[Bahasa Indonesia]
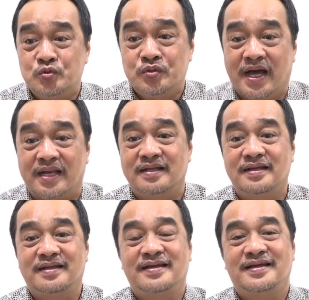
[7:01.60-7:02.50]
Tuhan
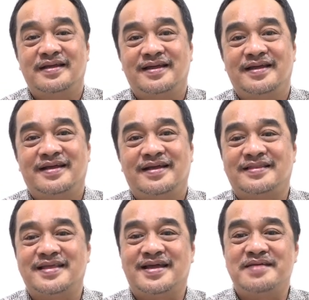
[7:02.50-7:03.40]

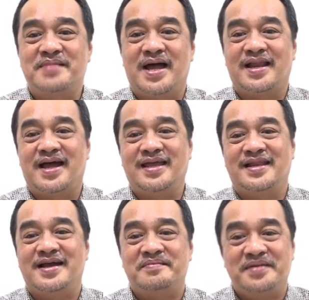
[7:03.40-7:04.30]
ketika dimaknai
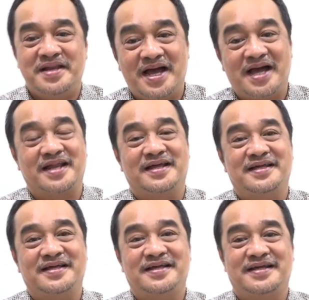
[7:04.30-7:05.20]
dengan benar
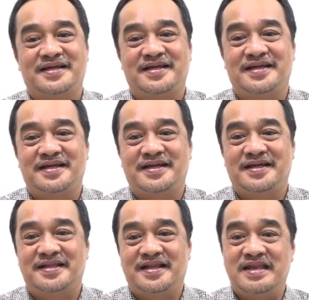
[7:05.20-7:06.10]

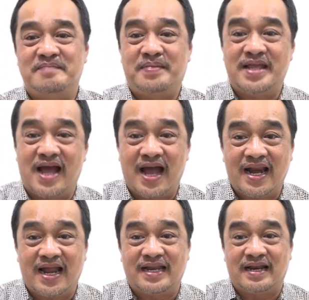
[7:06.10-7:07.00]
dan
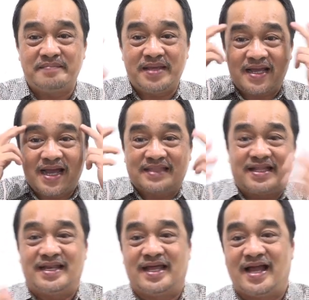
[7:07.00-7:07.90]
dipelihara dalam
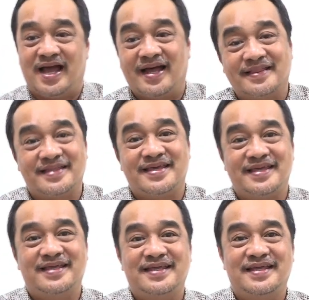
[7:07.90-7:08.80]
ingatan dan
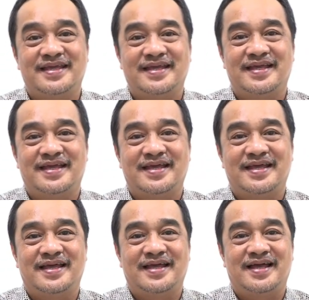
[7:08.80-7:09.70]
hati
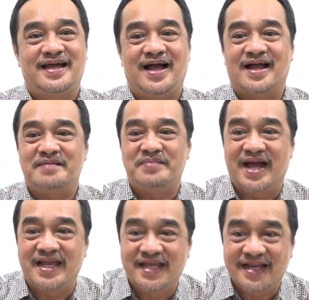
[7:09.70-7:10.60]
akan
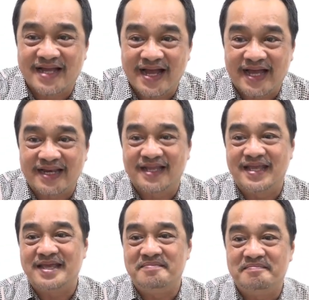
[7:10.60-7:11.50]
melahirkan
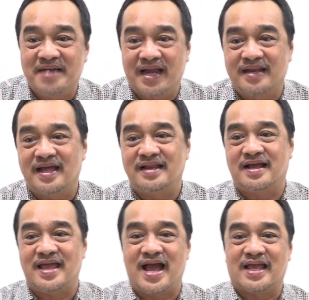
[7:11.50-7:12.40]
iman dan
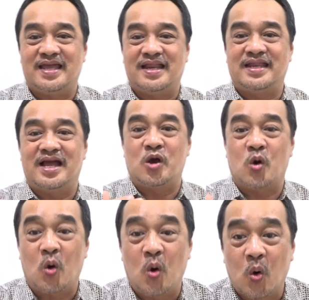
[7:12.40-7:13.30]
keyakinan yang
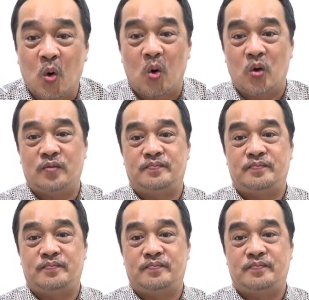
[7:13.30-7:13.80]
kokoh.